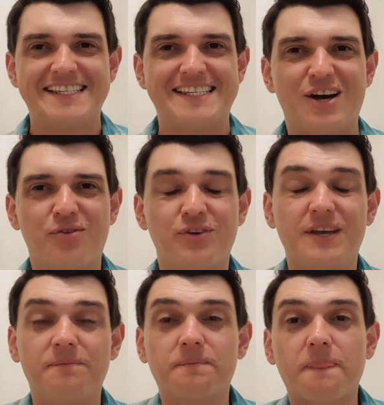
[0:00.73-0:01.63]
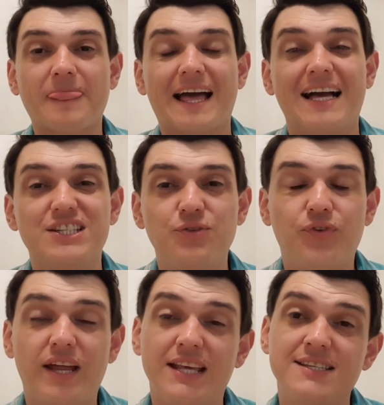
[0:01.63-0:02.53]
Salve! A
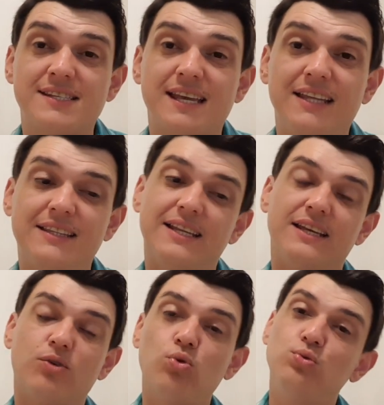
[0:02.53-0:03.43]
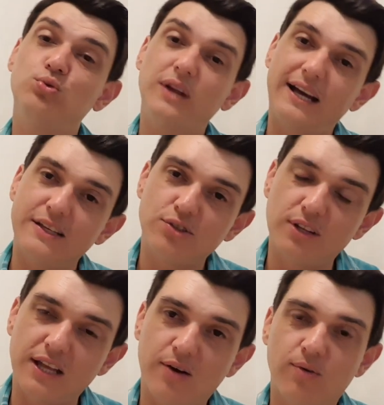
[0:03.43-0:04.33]
diferença entre cultura
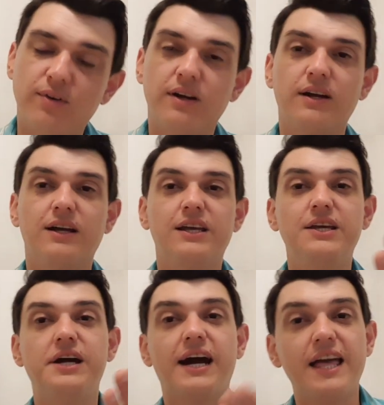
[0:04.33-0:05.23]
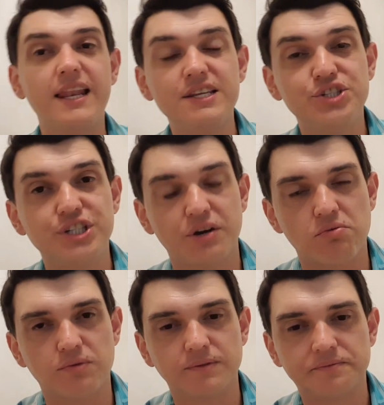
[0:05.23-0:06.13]
racional e religião.